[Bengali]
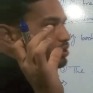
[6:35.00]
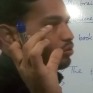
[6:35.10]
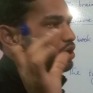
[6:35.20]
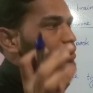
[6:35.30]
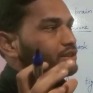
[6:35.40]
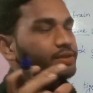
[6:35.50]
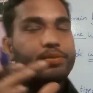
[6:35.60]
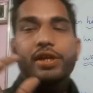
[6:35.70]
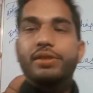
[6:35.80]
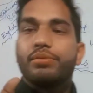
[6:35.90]
মানে ওয়াজ
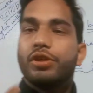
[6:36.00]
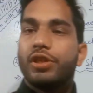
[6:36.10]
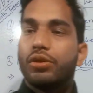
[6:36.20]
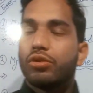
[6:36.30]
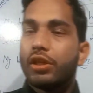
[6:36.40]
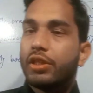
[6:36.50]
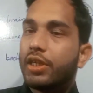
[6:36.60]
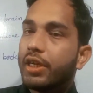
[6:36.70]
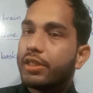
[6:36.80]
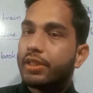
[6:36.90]
প্লাস ভি থ্রি কোথার
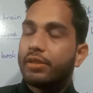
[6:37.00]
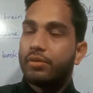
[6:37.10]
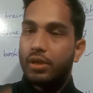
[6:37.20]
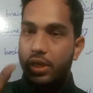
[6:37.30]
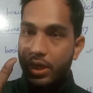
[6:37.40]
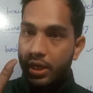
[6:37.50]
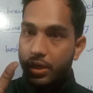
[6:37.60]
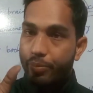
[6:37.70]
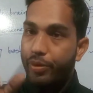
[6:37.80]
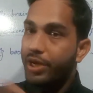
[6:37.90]
থেকে আছে
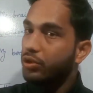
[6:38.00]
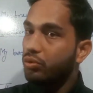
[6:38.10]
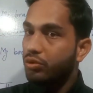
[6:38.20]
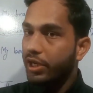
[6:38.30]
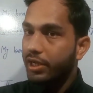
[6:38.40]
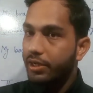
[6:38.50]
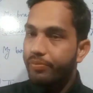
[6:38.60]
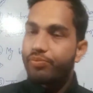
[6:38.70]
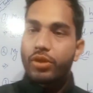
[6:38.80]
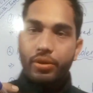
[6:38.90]
ভি টু থেকে
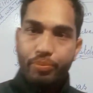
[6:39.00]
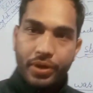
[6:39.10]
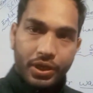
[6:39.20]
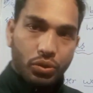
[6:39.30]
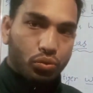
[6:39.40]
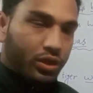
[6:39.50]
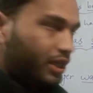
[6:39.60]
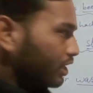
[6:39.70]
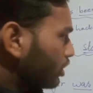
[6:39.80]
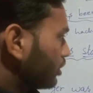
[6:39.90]
ভি টু
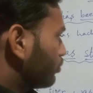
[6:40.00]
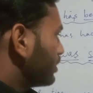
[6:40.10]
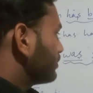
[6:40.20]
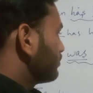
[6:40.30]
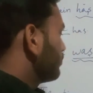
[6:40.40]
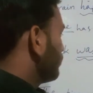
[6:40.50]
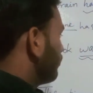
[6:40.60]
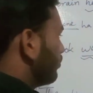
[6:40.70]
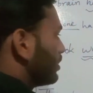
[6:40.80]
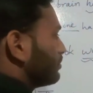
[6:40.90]
থেকে হয় ওয়াজ
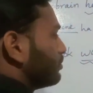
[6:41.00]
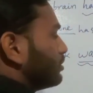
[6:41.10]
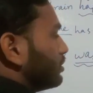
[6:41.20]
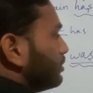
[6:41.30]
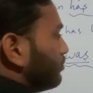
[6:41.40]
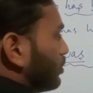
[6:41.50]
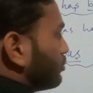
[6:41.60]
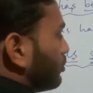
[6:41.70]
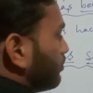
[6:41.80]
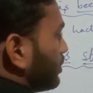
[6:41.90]
প্লাস ভি থ্রি
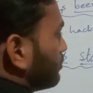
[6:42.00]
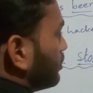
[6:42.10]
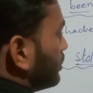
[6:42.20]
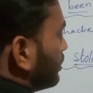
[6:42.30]
ওয়াজ ওয়ার প্লাস ভি